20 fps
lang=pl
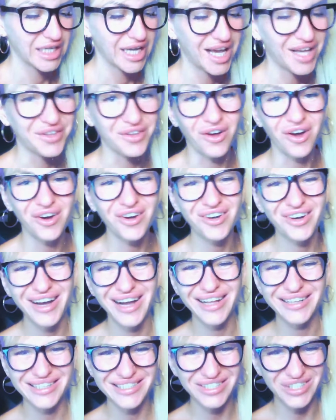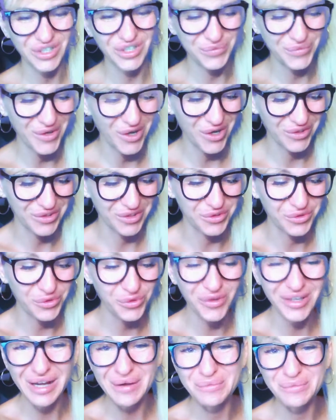No, kochany Skorpion,
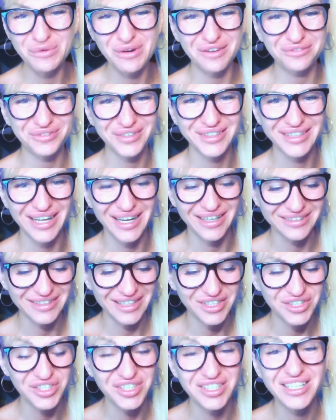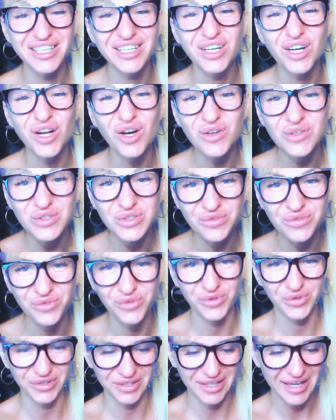trójka była finalnie, czyli
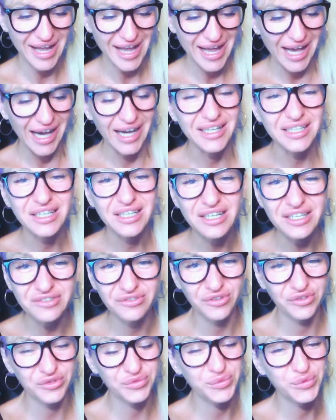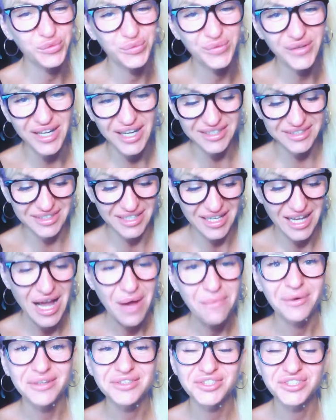rozwój, rozwój, współpracę,
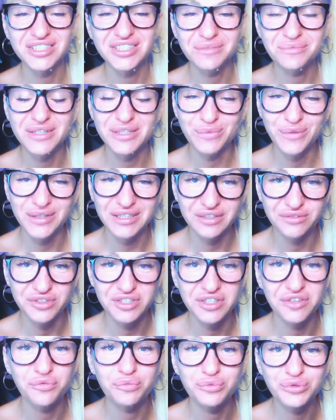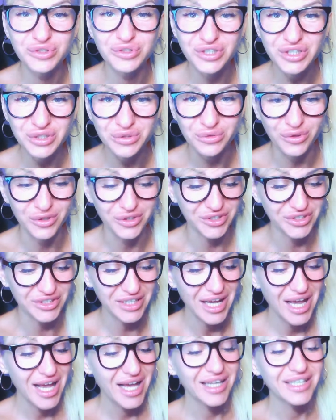patrzenie perspektywiczne w przyszłość.
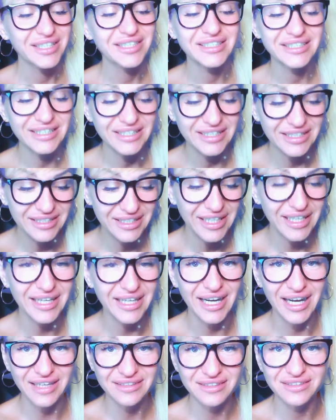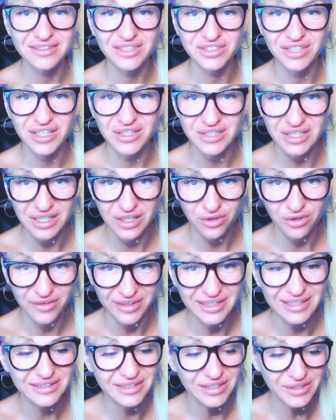Silnie karta też nacechowana
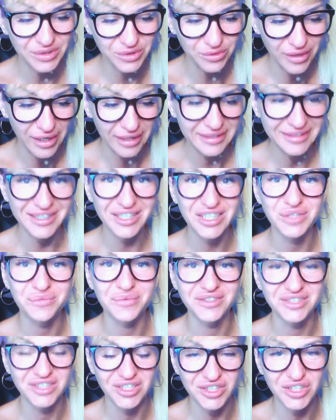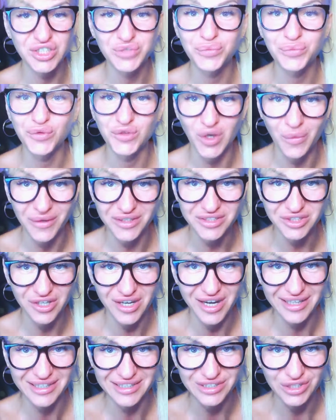seksualnie, także będzie ci się podobać,
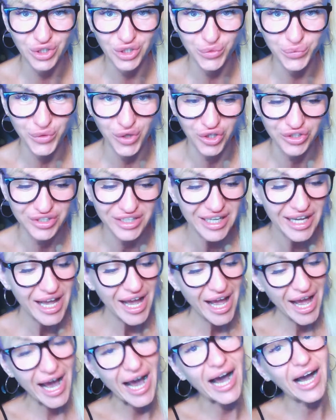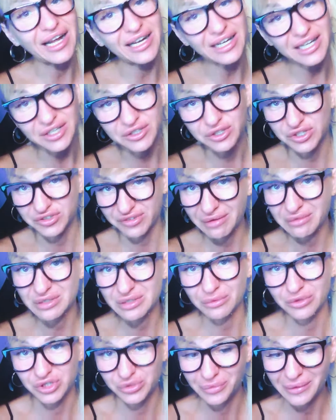kochane Skorpiony, ale ktoś Wam się
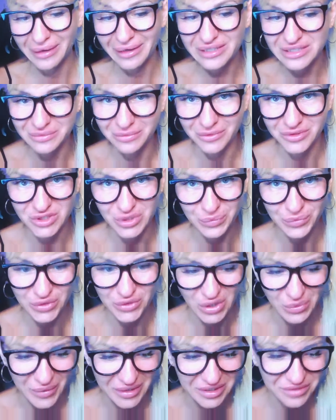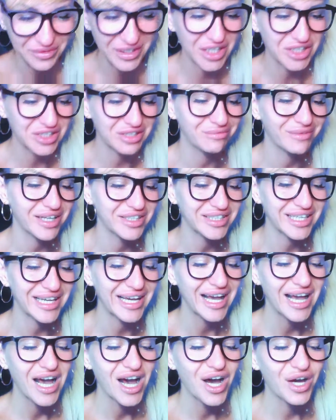może bardzo mocno podobać. W każdym razie
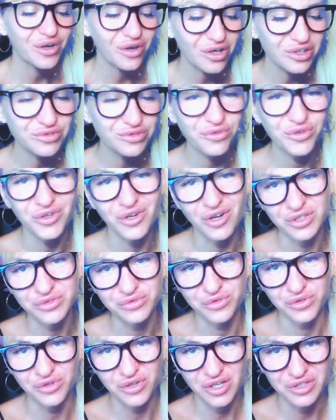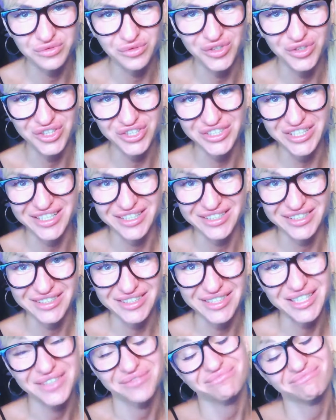rozwój, rozwój, rozwój i
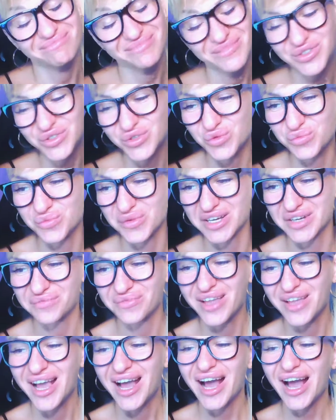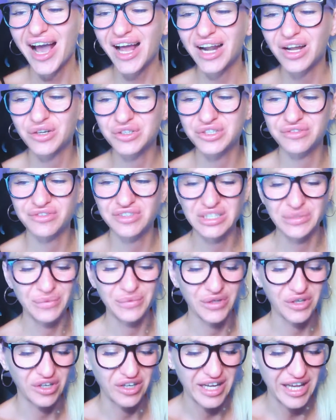szczęście. Super. Ale oczywiście po
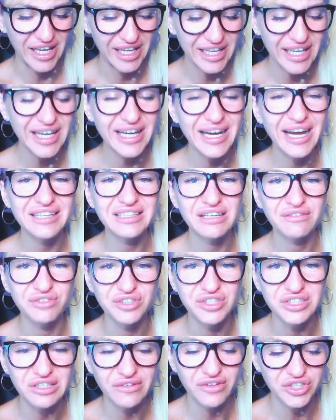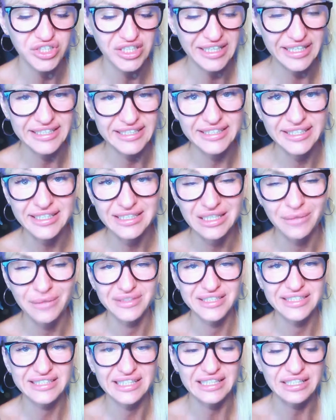kolei. Karta wyjściowa, czyli jakiś serce
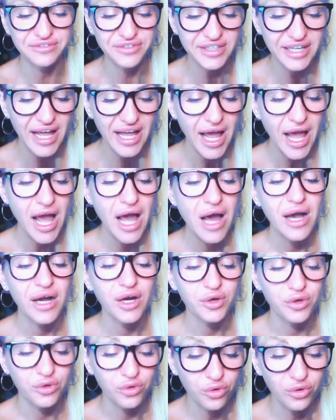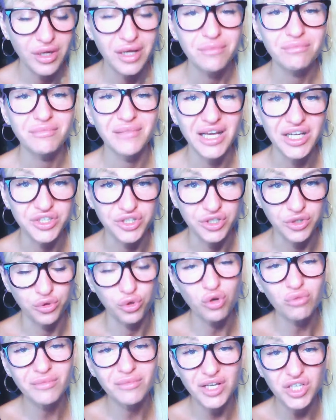za chwilę. Król Mieczy.
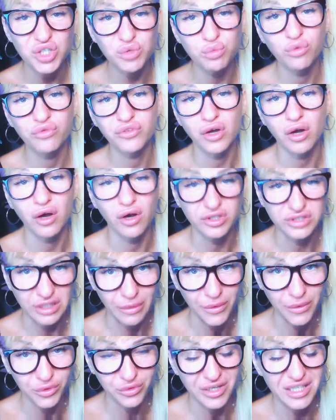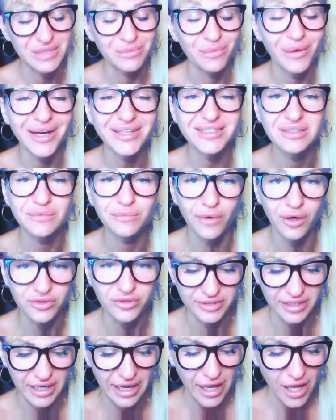Król Mieczy mówi o osobie, która jest bardzo
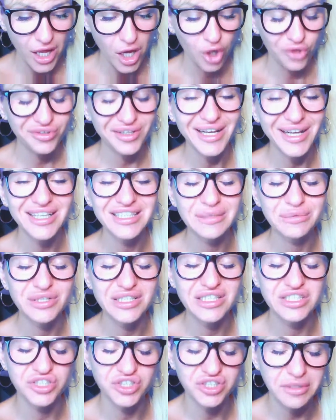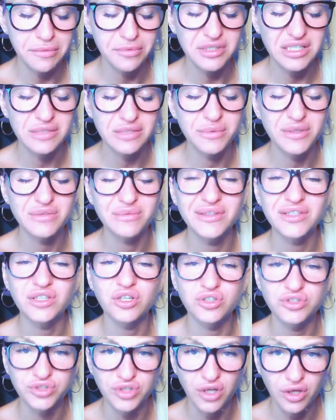mądra, która idzie przez życie przez pryzmat
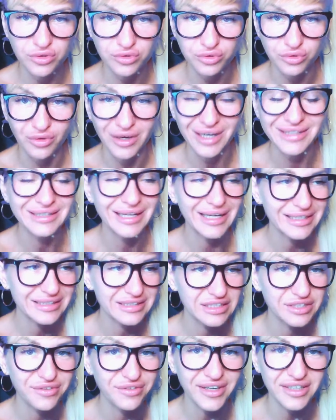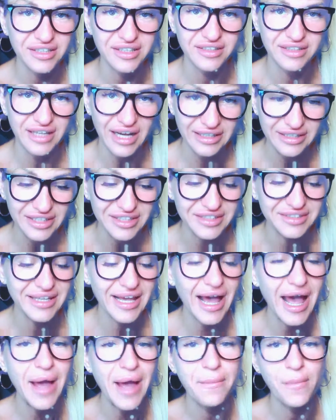rozsądku, analizy twardych danych, nie
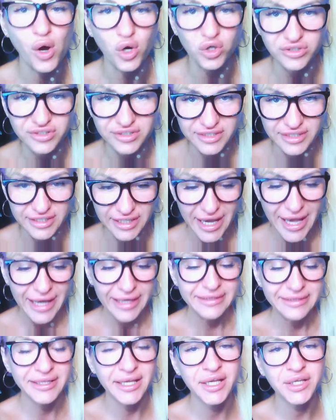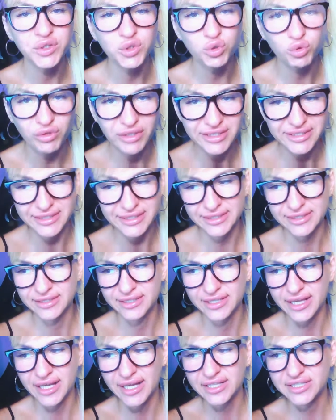emocji, nie intuicji,
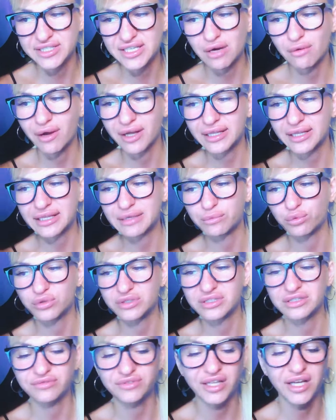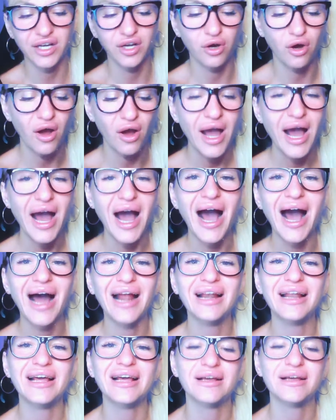nie działania impulsywnego,
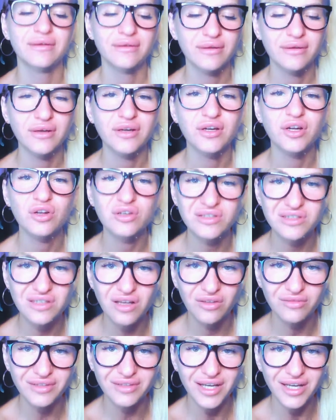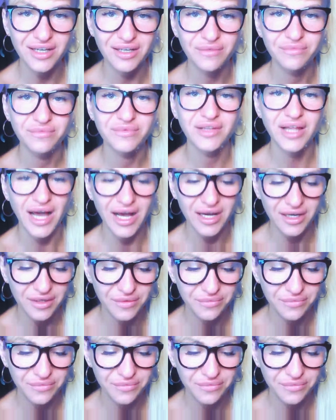ale rozsądek, tak?